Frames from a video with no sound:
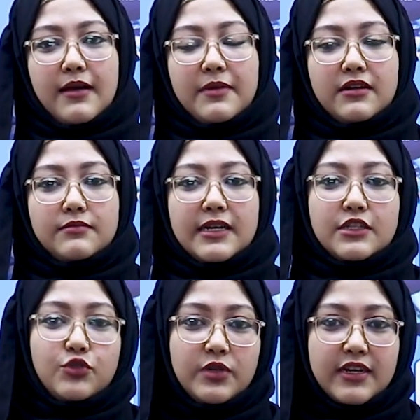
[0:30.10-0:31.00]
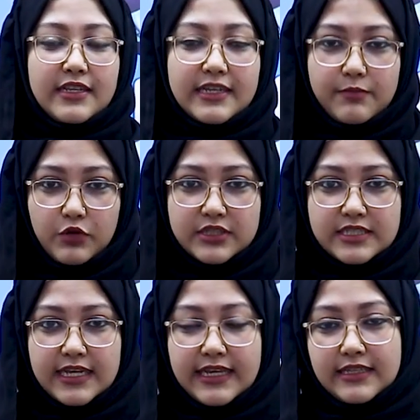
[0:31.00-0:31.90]
আমার মানে জুনিয়রদেরকে বলতে
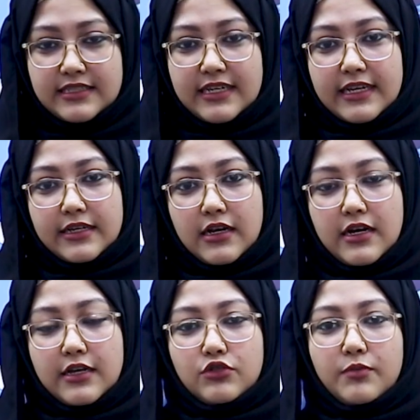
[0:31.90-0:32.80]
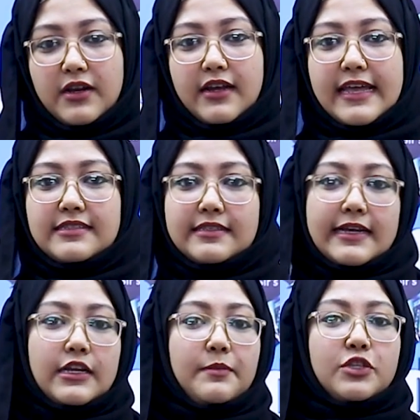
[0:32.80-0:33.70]
চাই যে তোমরা এসএস
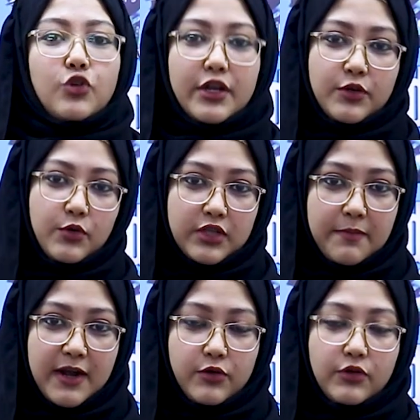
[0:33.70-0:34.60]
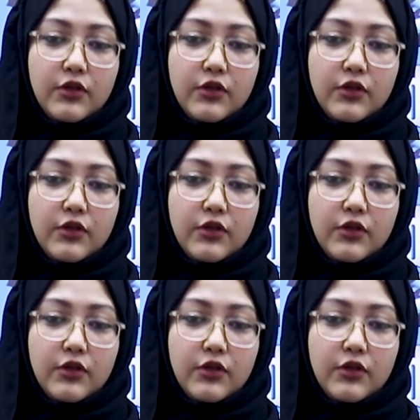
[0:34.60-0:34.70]
একাডেমি জয়েন করতে পারো